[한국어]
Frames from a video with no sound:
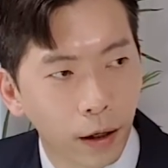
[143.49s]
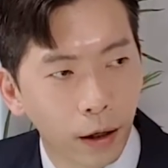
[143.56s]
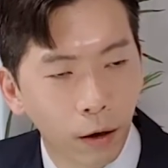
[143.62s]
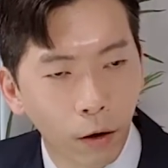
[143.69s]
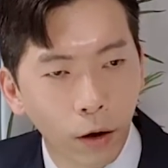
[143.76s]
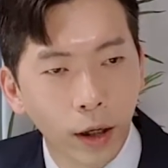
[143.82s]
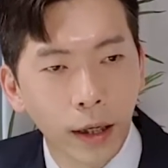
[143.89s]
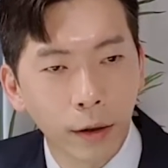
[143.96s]

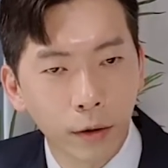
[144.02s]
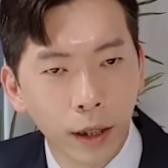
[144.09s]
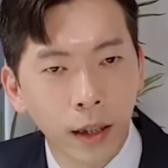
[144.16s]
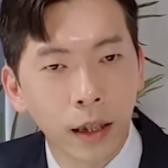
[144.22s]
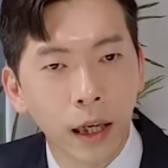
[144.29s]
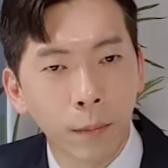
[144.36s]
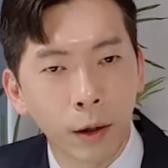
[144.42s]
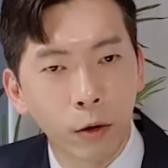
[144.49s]
거기에서
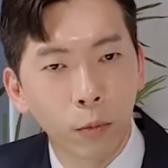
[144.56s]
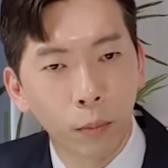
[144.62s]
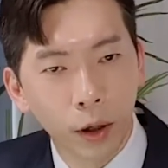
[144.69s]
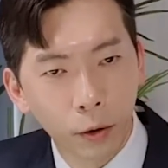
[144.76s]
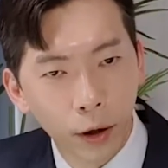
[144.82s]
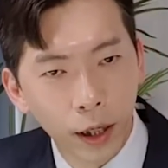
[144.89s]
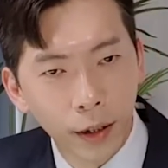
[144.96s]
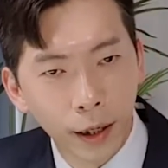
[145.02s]
자기개발도
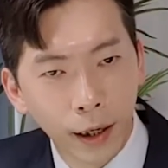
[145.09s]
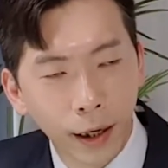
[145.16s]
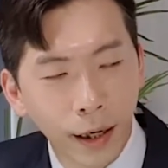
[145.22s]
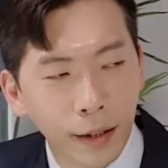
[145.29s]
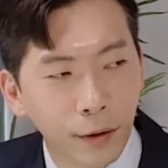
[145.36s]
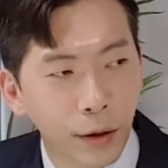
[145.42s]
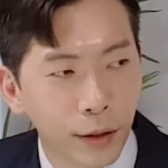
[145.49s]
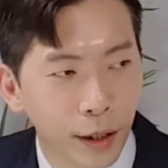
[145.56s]
필요하다
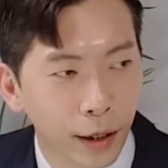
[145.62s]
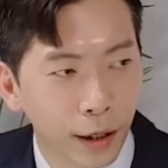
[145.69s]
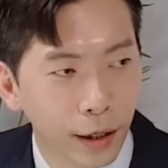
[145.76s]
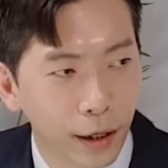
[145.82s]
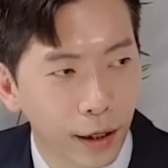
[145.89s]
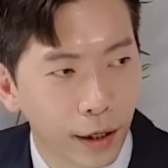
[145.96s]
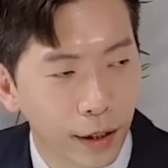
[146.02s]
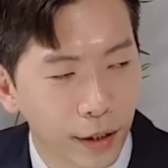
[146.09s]
해서 이제
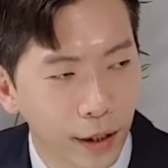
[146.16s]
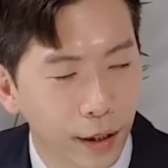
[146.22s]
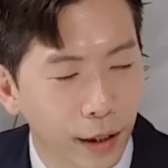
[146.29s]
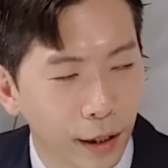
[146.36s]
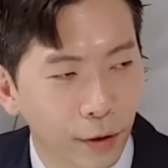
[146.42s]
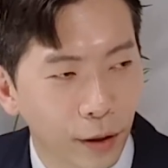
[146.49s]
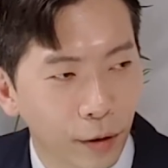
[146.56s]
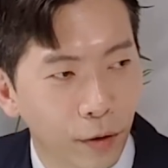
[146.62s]
시작을
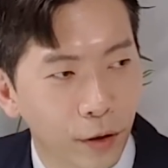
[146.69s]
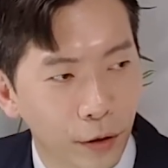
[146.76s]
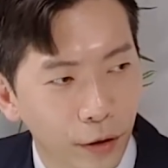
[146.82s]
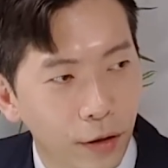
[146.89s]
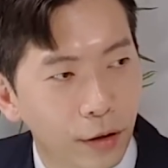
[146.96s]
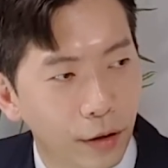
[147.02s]
하게 된 거죠.